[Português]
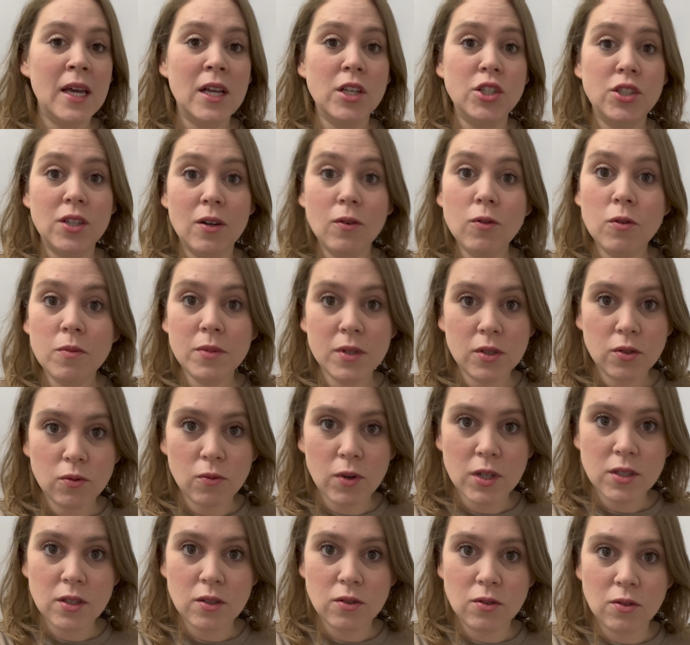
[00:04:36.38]
Tinha algumas
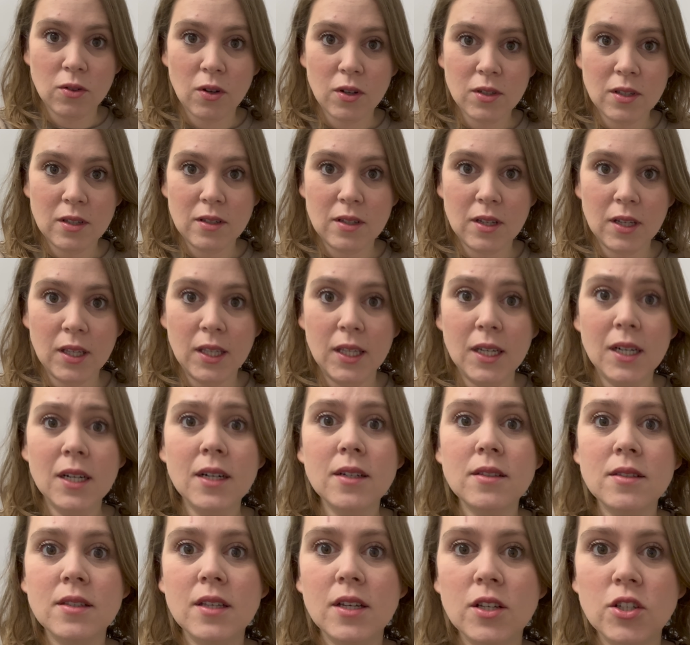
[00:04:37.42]
coisas nossas aqui
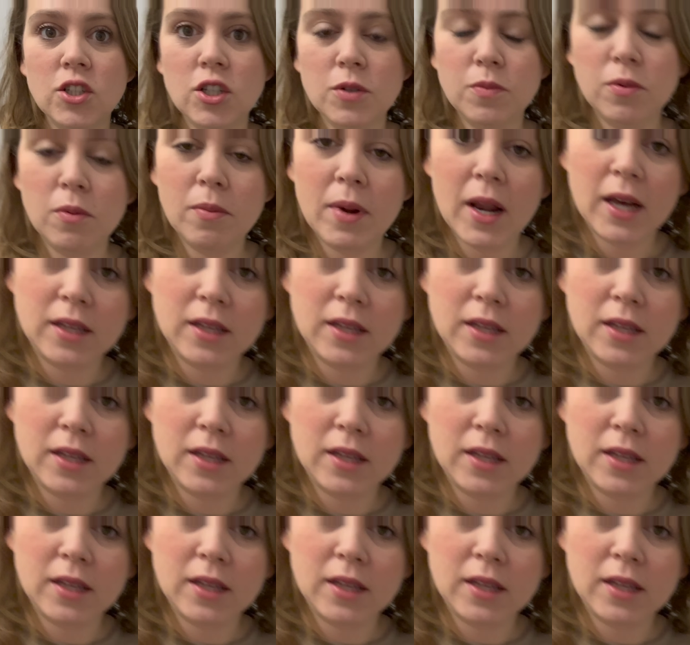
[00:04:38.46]
antes da gente ir pro Brasil